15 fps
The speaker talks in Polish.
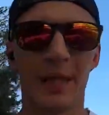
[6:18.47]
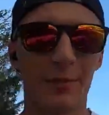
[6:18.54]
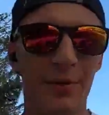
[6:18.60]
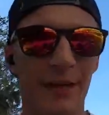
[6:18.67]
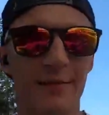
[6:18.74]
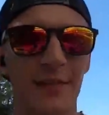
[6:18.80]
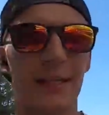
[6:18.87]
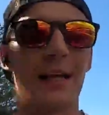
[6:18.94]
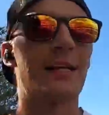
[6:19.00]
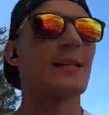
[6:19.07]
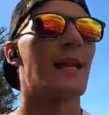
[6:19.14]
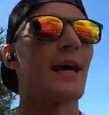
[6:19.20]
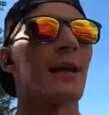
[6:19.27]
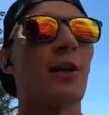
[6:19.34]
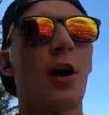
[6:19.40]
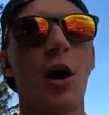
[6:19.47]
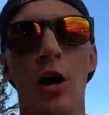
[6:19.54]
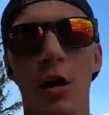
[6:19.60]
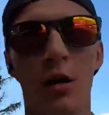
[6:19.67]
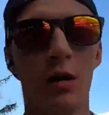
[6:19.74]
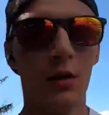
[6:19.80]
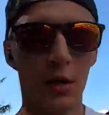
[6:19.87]
Naprawdę, nie jest
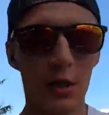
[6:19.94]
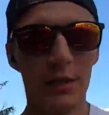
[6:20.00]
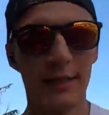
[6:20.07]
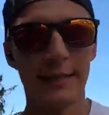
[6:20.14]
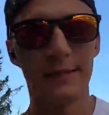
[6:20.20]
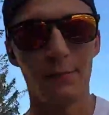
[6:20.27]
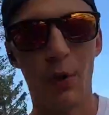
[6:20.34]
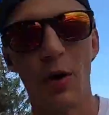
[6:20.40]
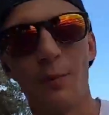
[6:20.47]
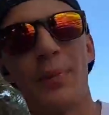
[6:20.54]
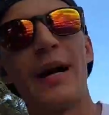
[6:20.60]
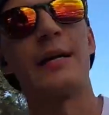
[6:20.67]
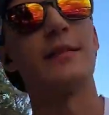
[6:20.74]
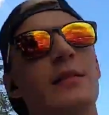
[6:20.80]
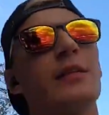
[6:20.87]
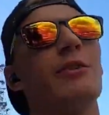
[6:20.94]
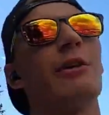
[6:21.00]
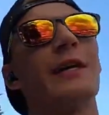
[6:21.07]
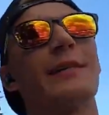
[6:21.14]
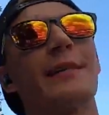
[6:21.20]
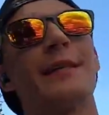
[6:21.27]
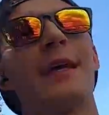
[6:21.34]
lekko, jest pompa, jest
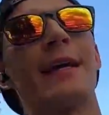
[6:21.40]
siła, jest